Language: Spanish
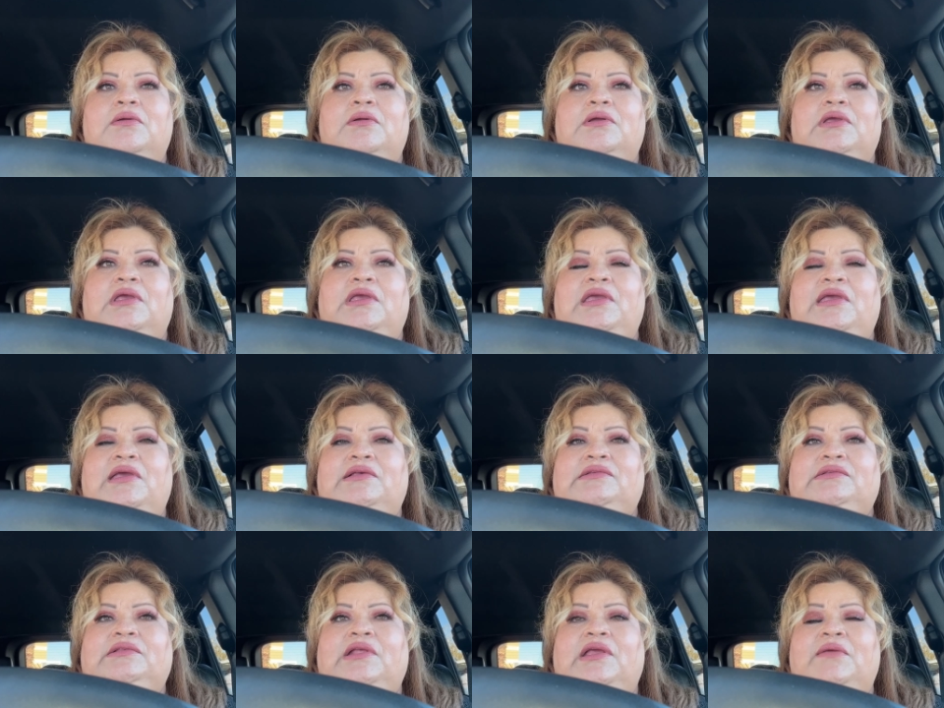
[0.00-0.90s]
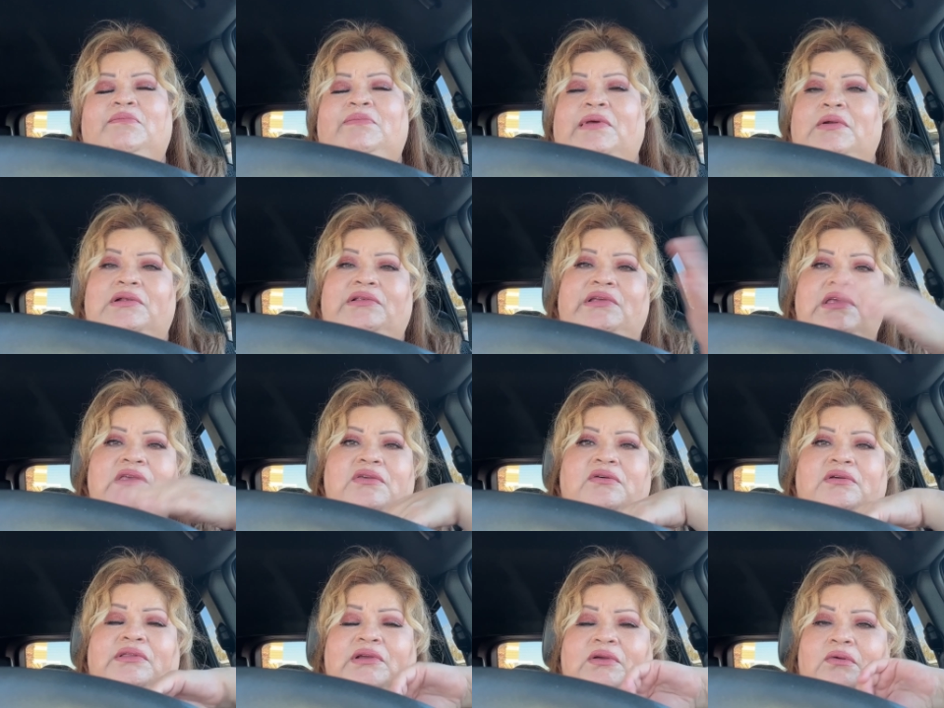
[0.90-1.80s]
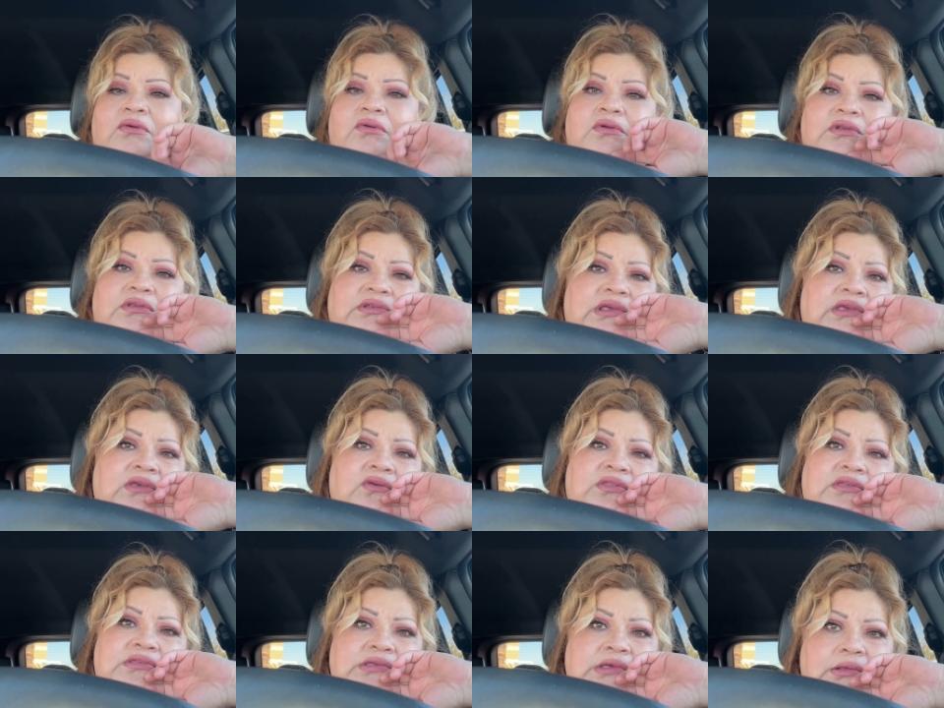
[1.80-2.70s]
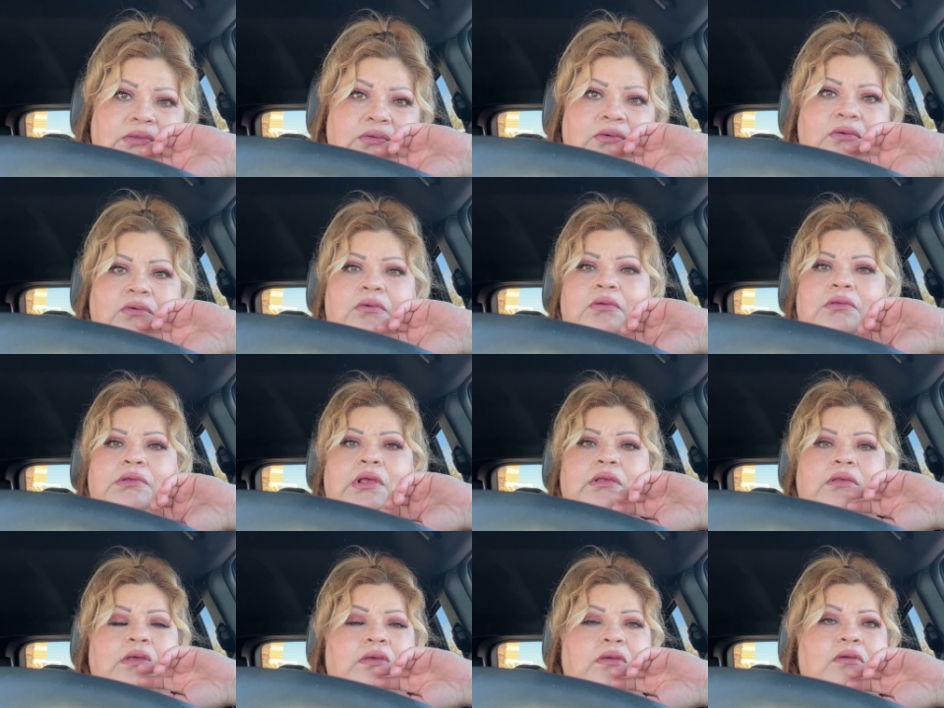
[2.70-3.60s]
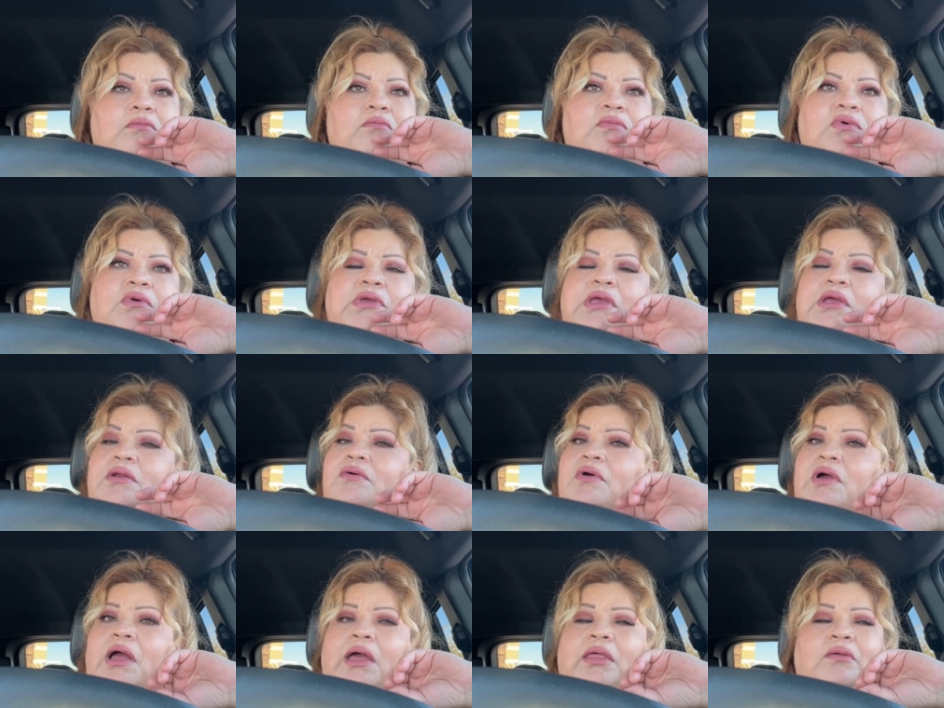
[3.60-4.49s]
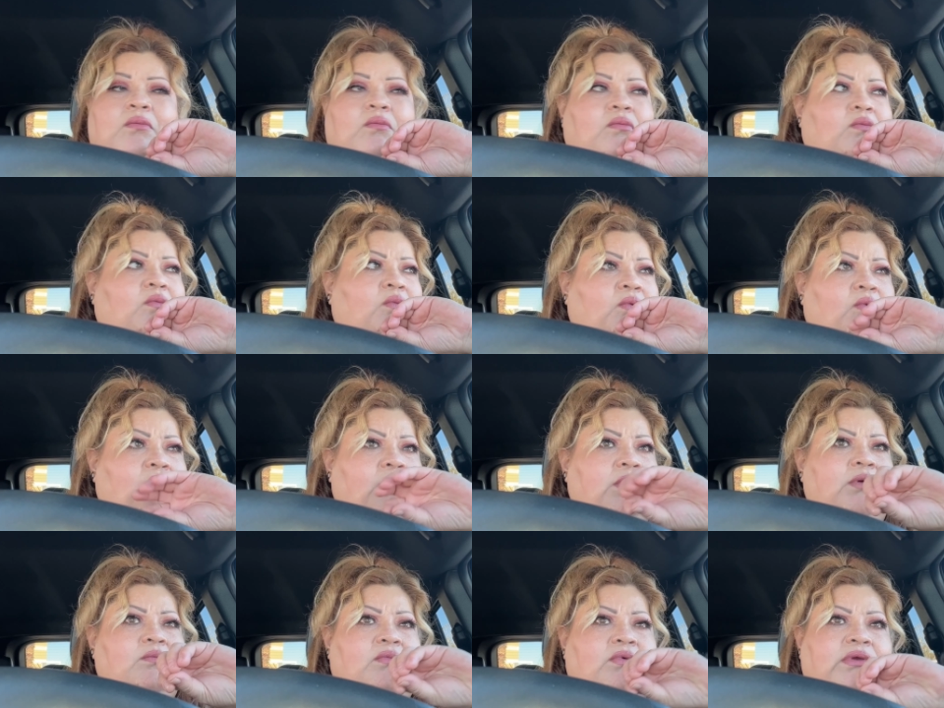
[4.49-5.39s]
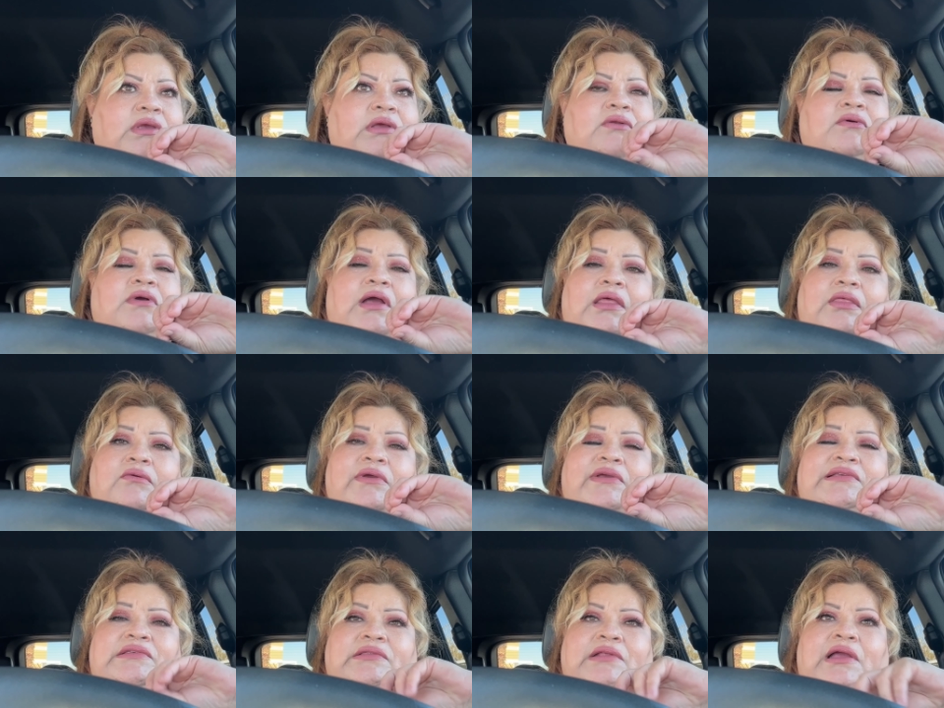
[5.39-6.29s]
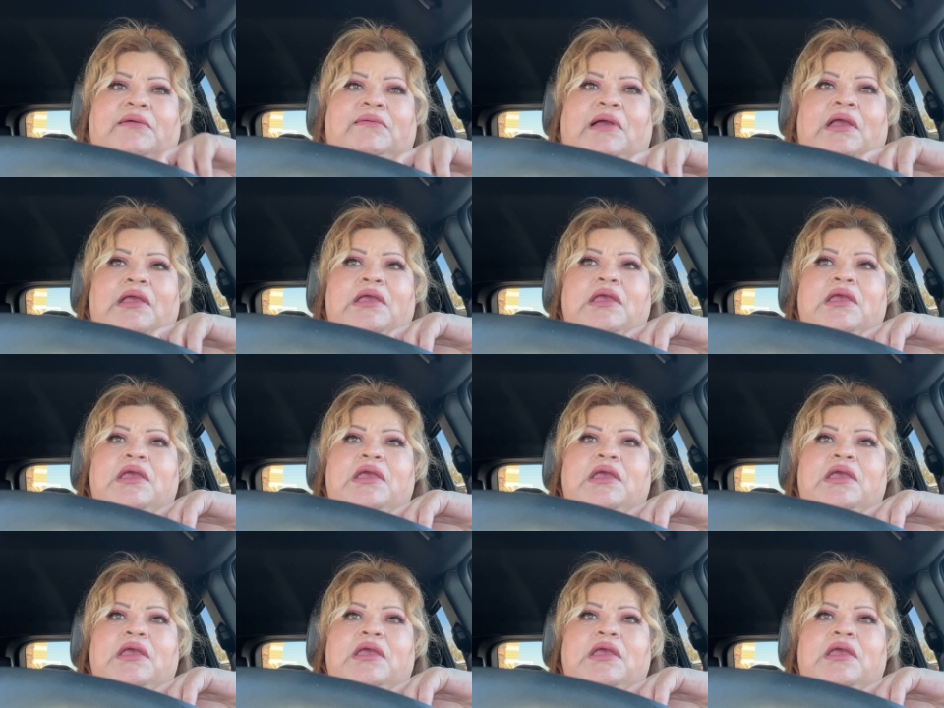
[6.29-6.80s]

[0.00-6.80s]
Y este, pero el señor de color siguió diciendo cosas, siguió muy enojado, muy, muy enojado que estaba.